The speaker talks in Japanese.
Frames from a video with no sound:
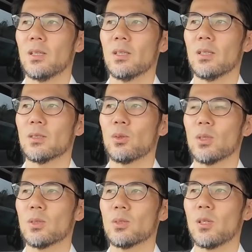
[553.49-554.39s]
えー、そ
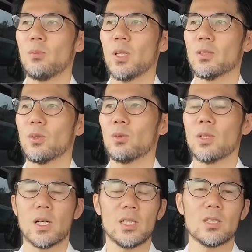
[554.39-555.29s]
こはその先輩がそこ
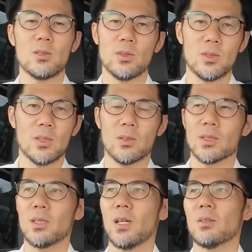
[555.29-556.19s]
のね会社の流儀っていうの
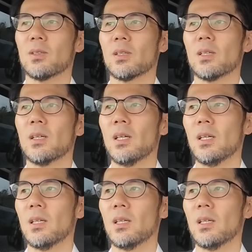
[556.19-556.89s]
が絶対あるから、